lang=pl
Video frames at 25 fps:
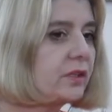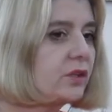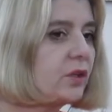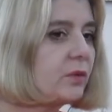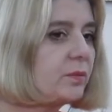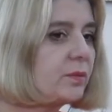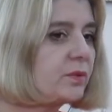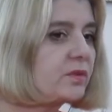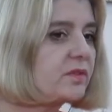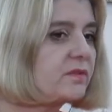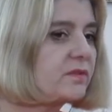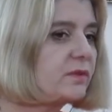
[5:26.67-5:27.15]

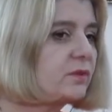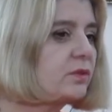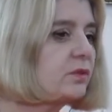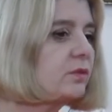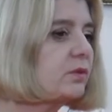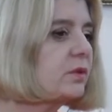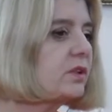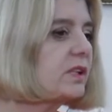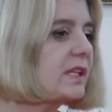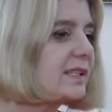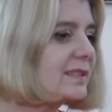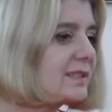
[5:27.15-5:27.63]
To
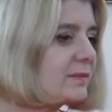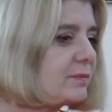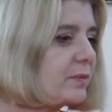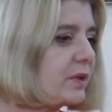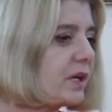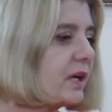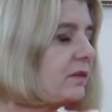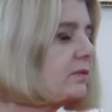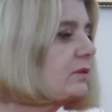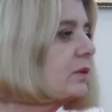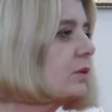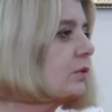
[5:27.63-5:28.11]
pozwoliło na
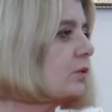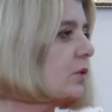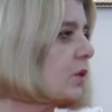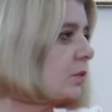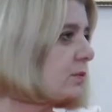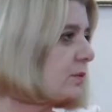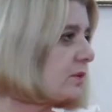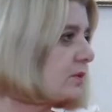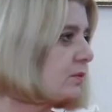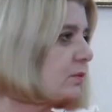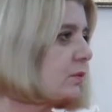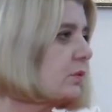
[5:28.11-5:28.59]
sprawną
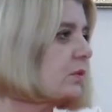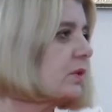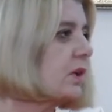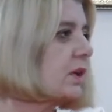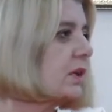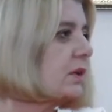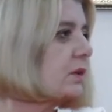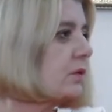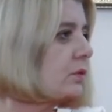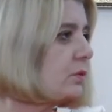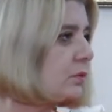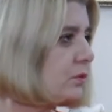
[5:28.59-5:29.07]

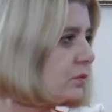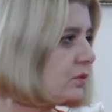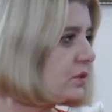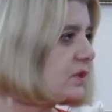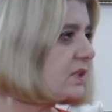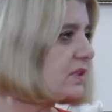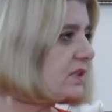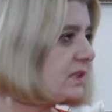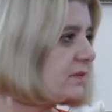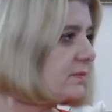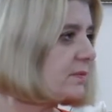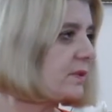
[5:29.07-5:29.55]
obsługę
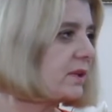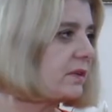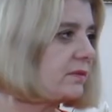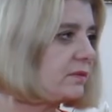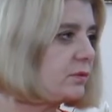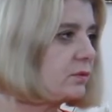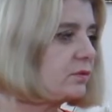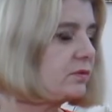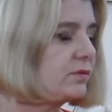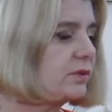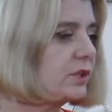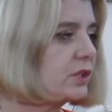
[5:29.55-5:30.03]
różnych
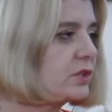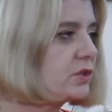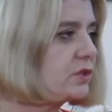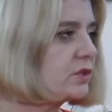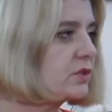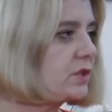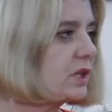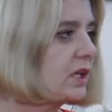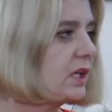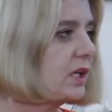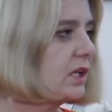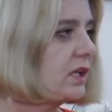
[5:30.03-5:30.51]
spraw,
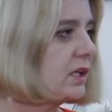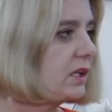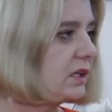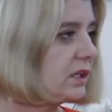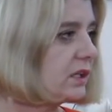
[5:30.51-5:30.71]
również